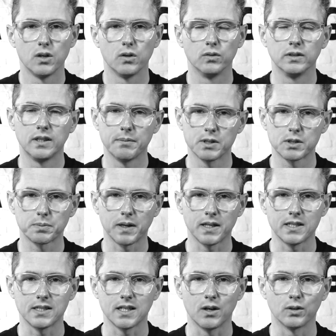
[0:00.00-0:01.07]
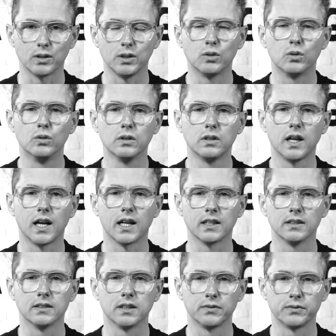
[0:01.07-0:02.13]
Und dementsprechend auch die
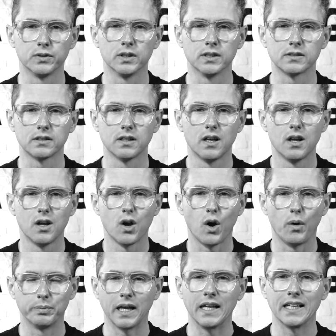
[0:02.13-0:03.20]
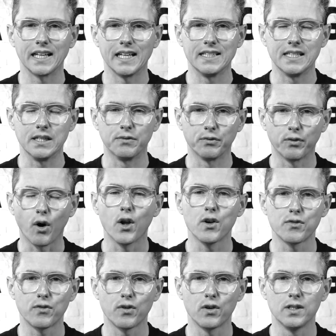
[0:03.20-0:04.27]
Grundlage dafür ist, ob deine Realität
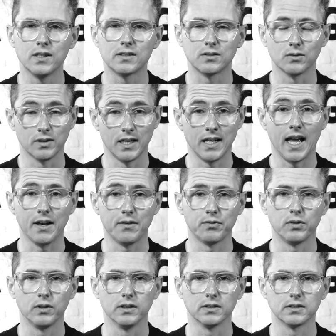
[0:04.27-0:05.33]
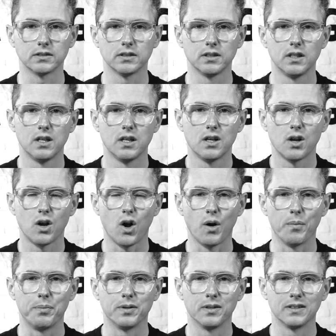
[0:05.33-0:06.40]
freudvoll ist oder leidvoll ist.
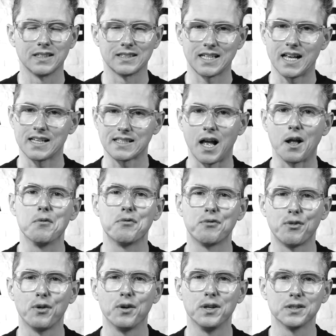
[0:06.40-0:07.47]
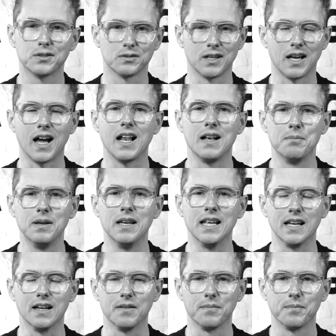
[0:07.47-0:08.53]
Ob das Glas halb voll ist oder halb
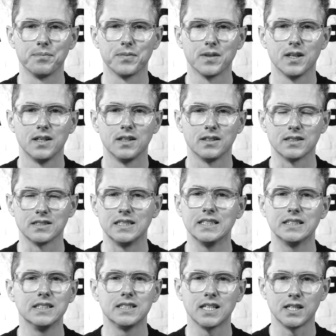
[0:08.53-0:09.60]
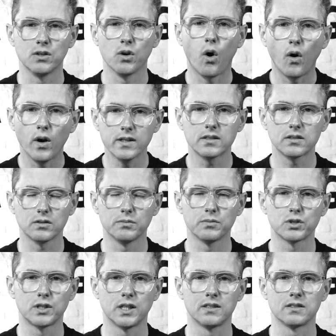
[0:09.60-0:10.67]
leer. Das liegt nicht an den äußeren
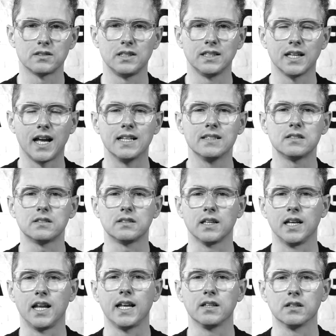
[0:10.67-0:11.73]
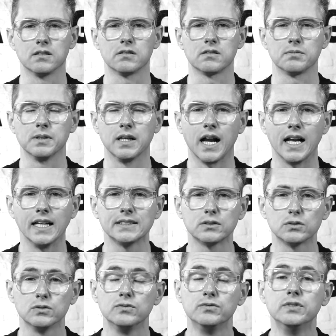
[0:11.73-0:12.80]
Umständen, das liegt einzig und allein an unserem
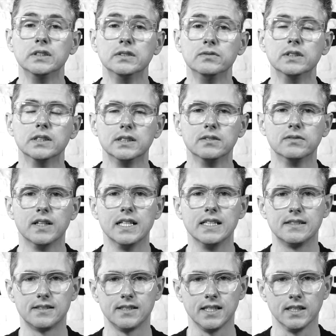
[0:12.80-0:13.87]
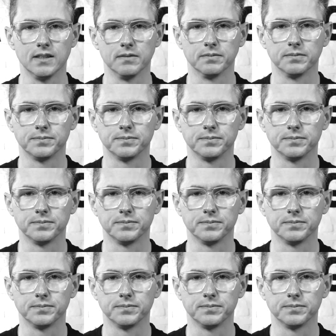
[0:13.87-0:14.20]
Geist und wie wir die Welt sehen.